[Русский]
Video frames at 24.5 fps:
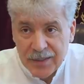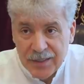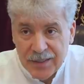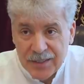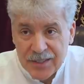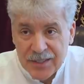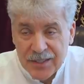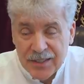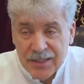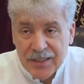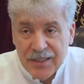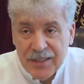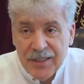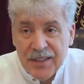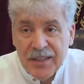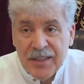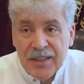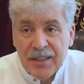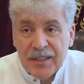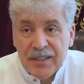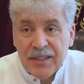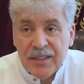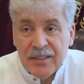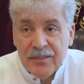кэш керри
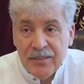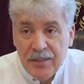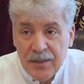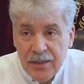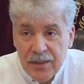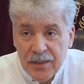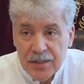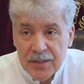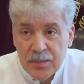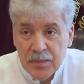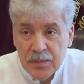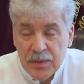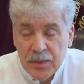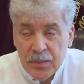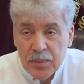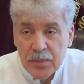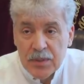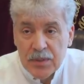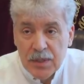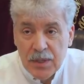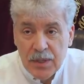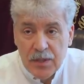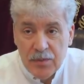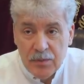открывалась, мы
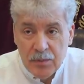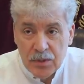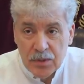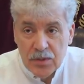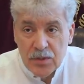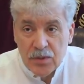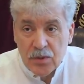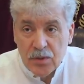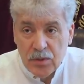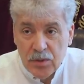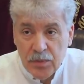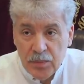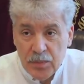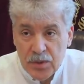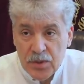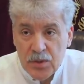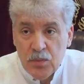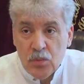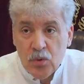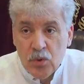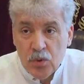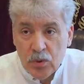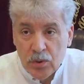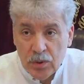написали в Минстрой
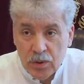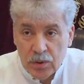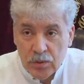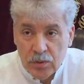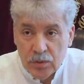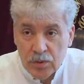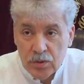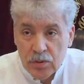письмо о том,